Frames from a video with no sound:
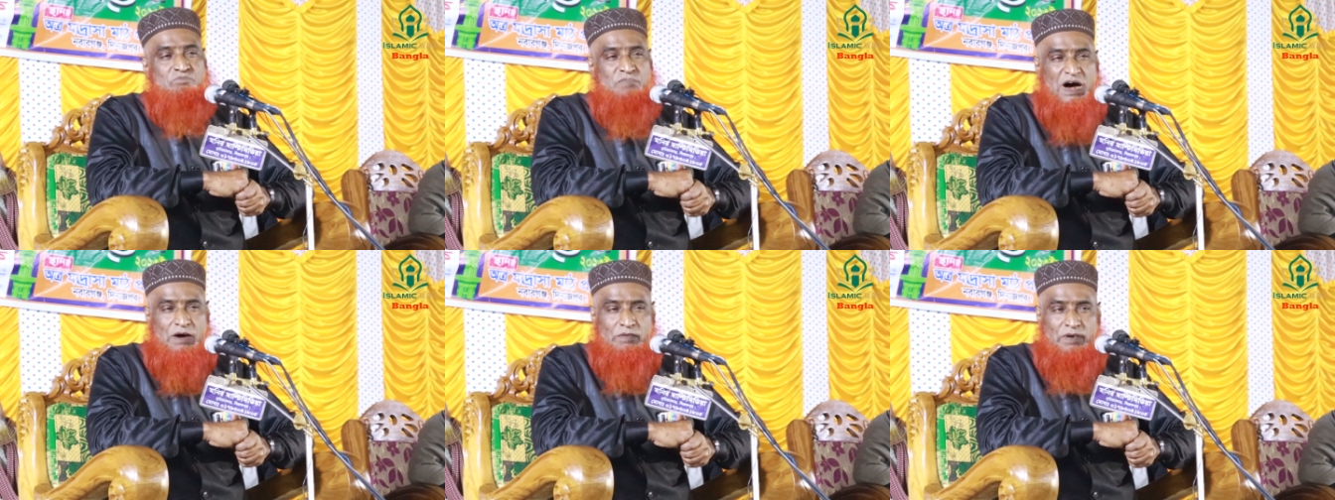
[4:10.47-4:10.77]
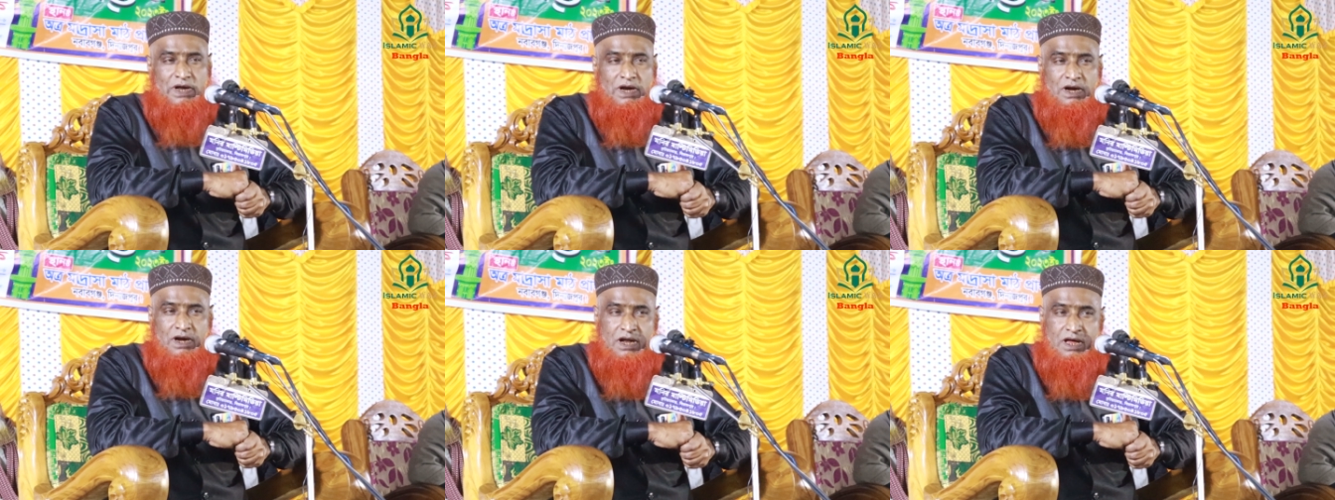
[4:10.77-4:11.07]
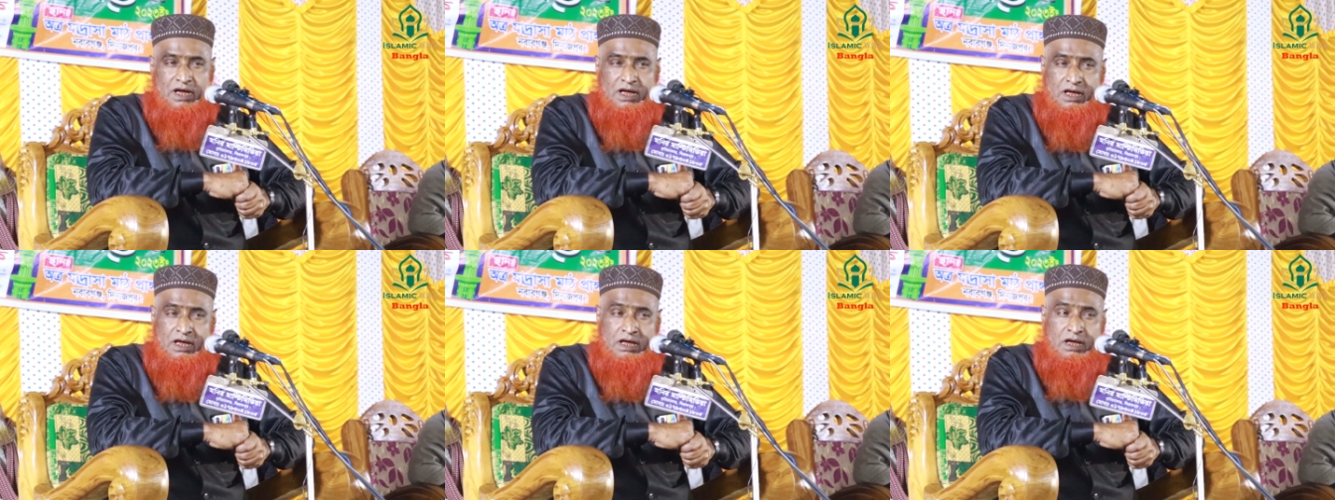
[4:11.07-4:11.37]
বাবার
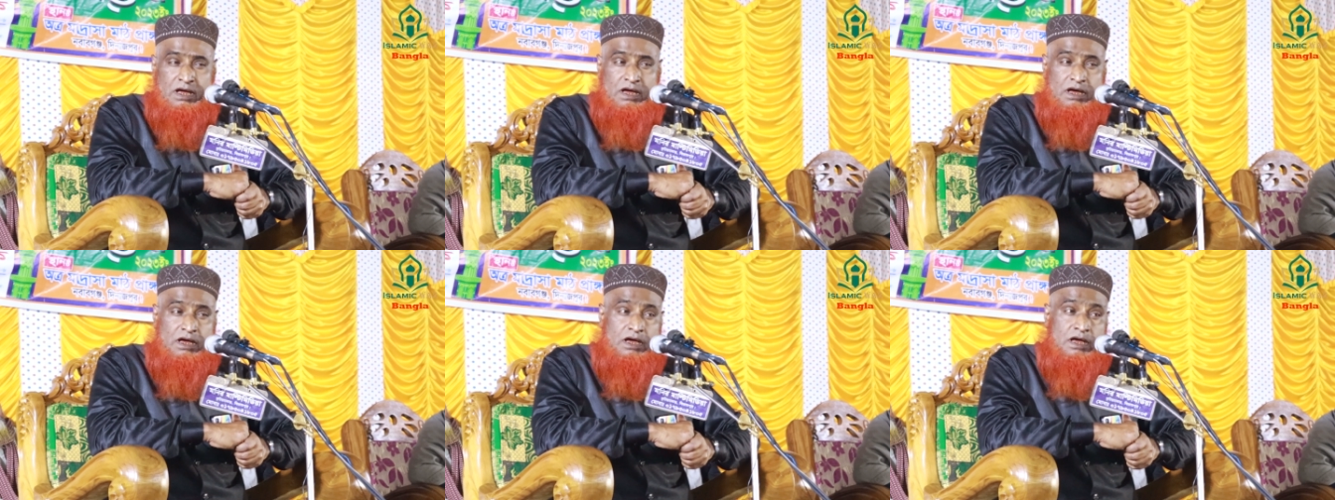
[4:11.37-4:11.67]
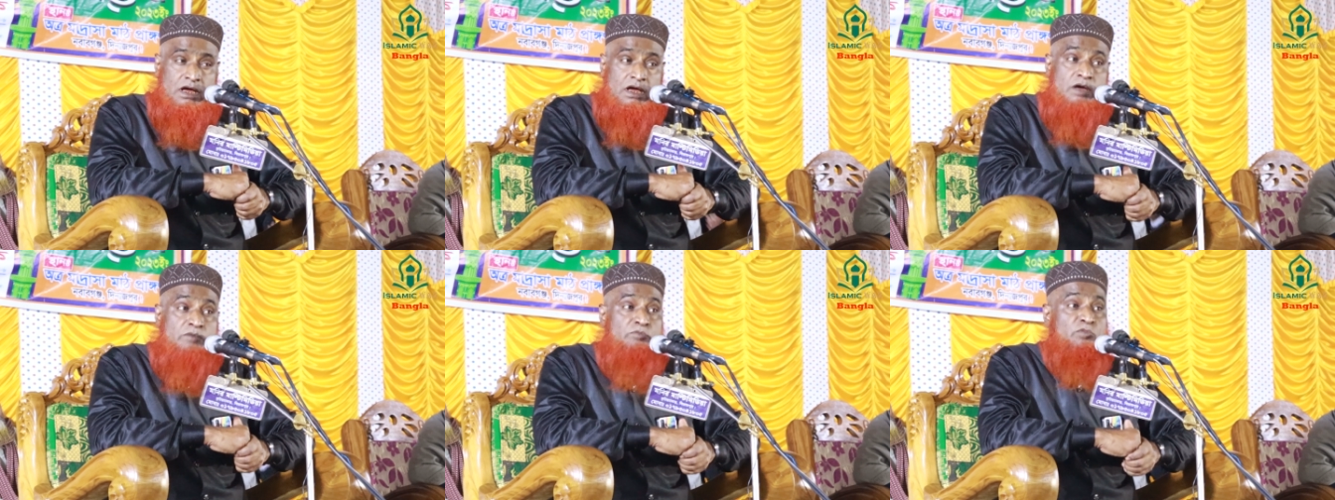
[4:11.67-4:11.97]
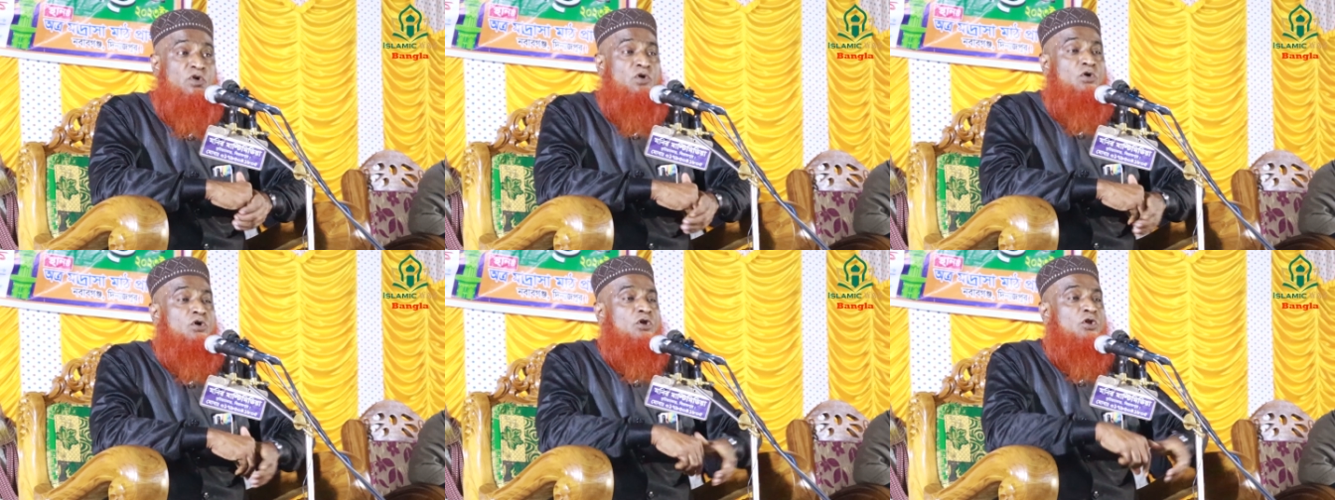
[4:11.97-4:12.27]
নাম
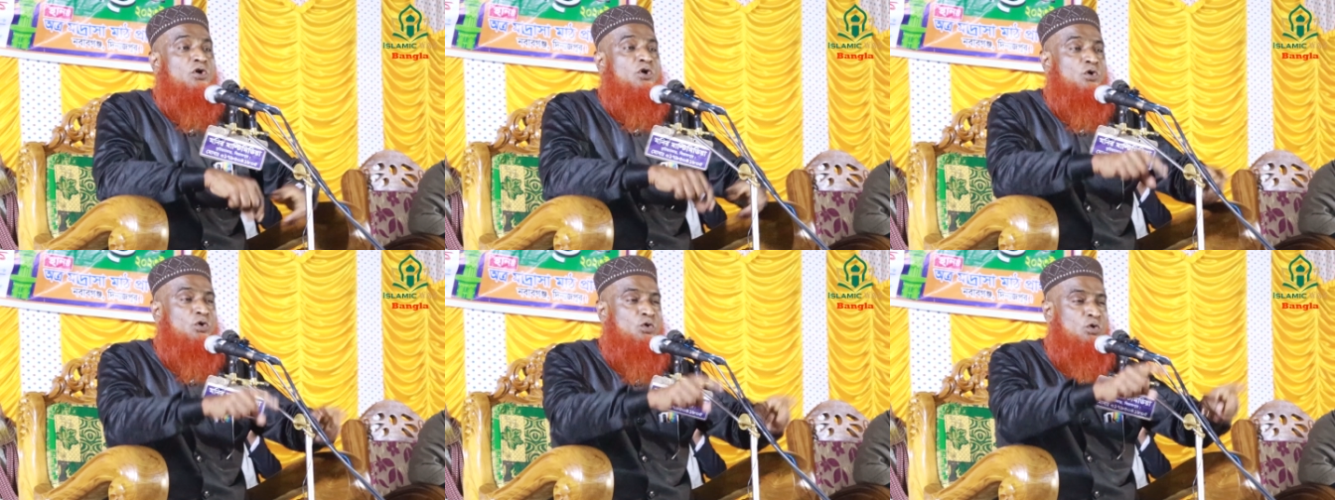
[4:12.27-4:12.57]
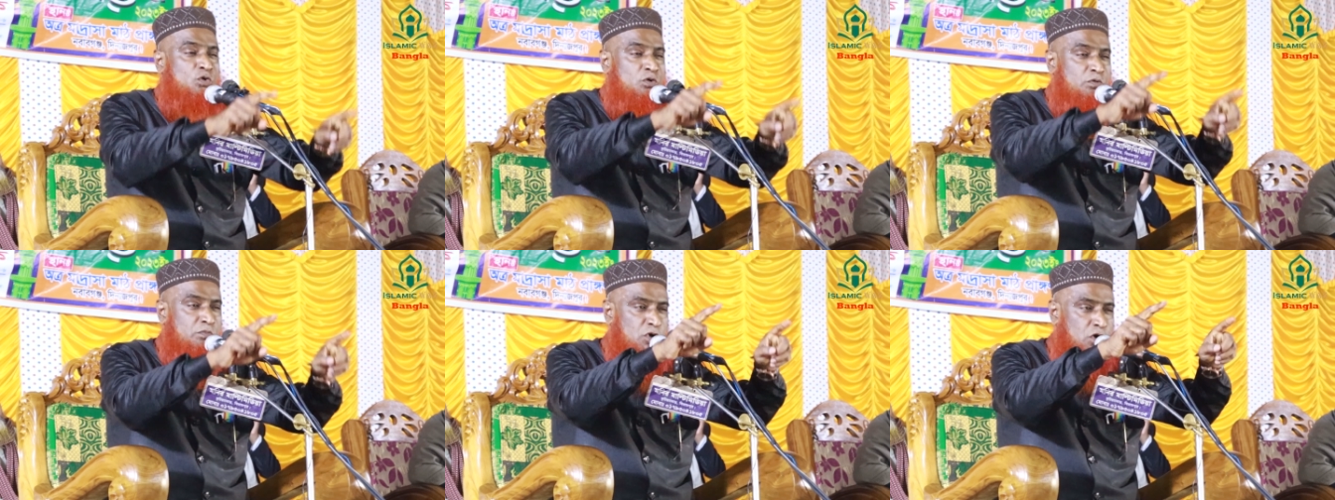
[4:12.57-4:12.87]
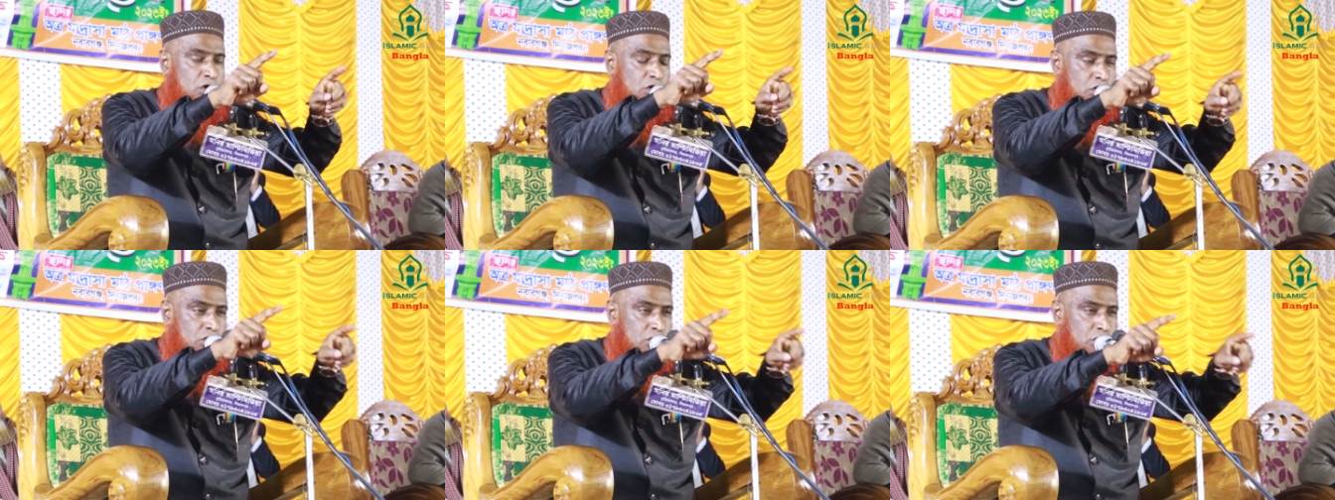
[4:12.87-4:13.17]
হলো
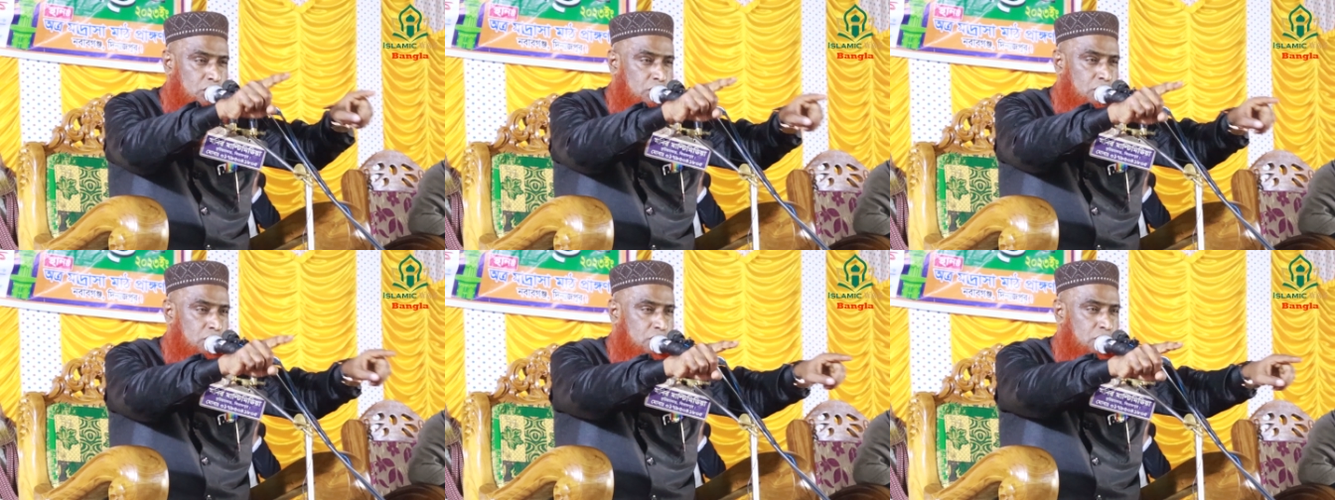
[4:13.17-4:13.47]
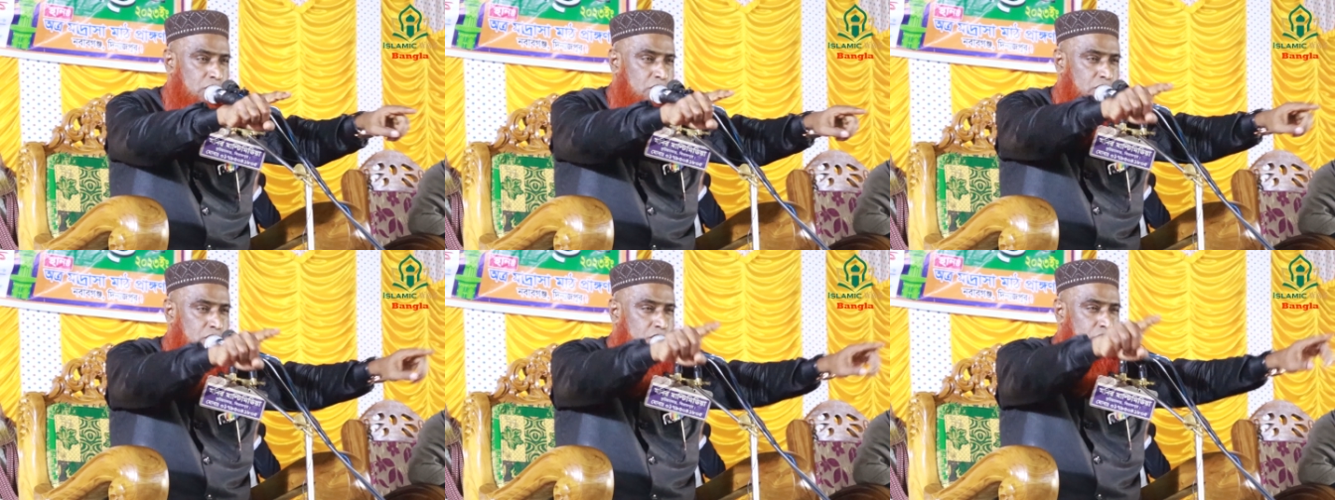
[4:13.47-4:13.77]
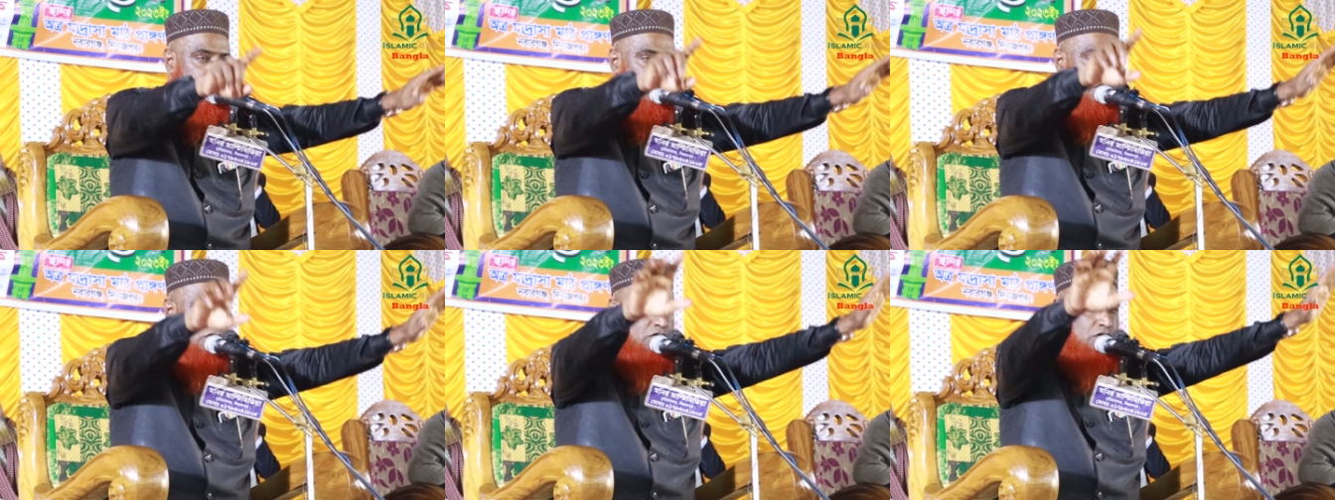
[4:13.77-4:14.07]

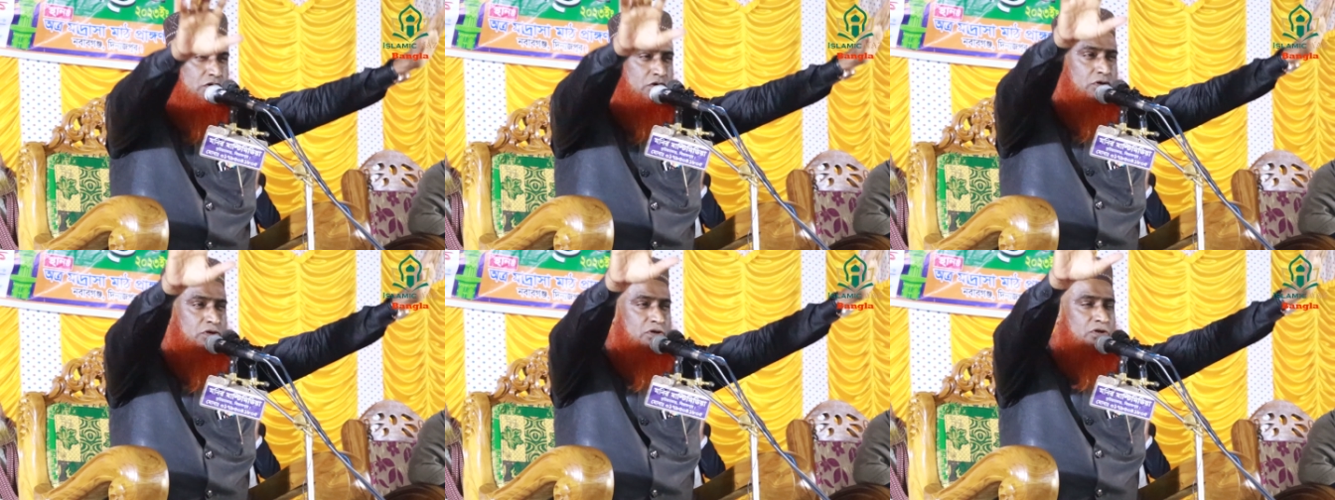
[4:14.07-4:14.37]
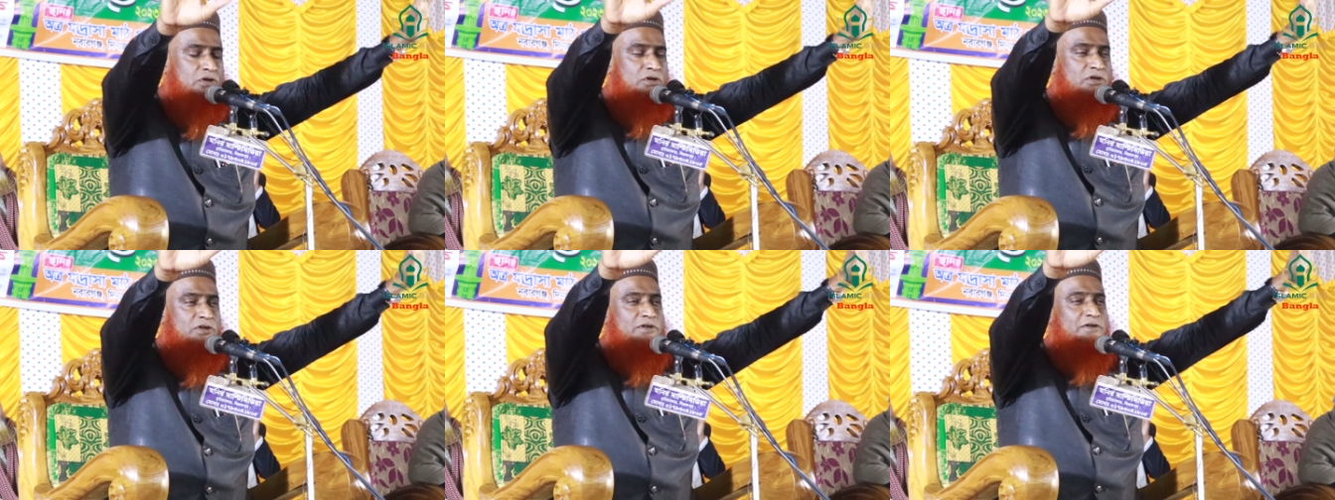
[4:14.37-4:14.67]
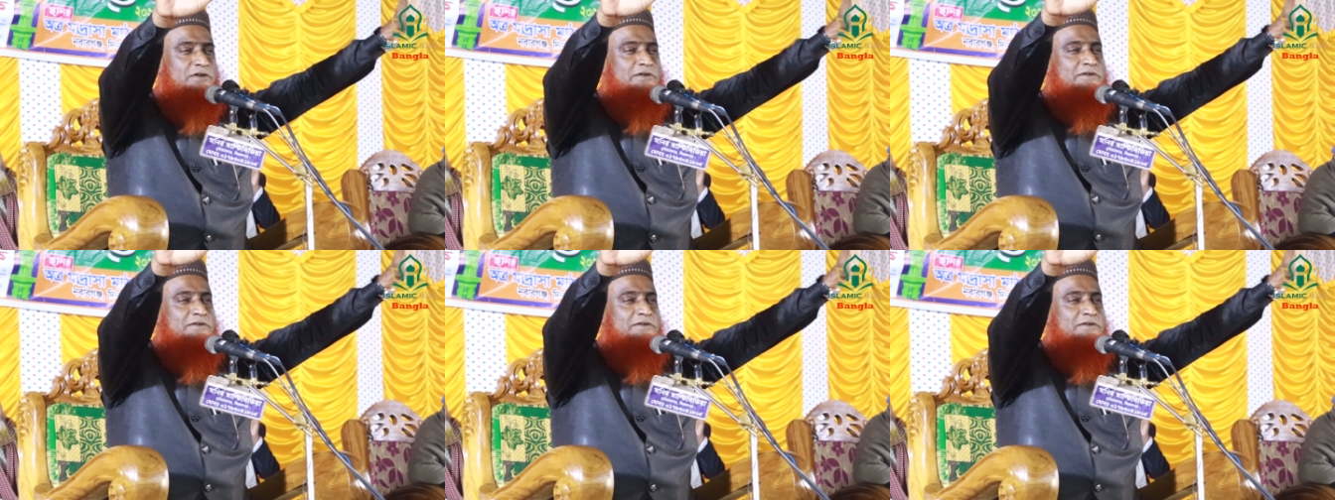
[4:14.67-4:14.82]
উমর